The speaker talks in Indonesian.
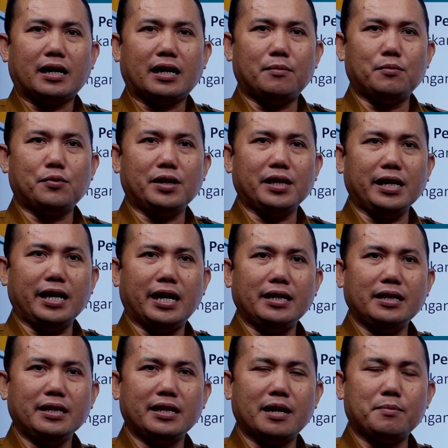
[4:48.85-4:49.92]

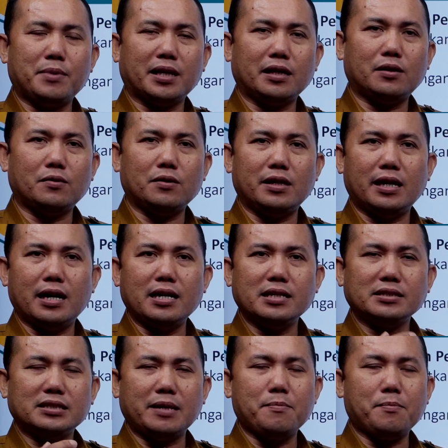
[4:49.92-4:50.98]
Kemudian yang
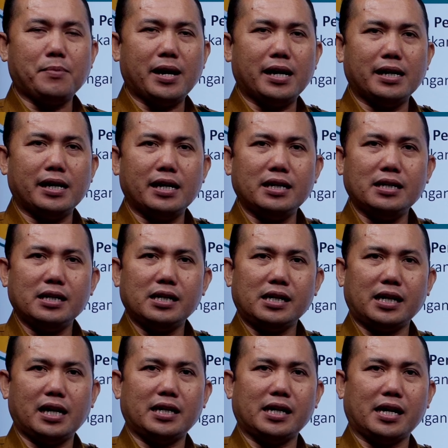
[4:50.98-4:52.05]
berikutnya simpangan
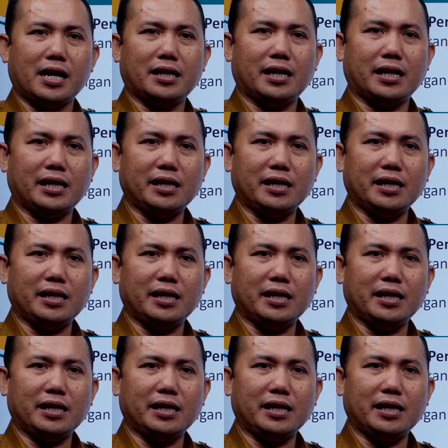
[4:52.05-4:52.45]
rata-rata.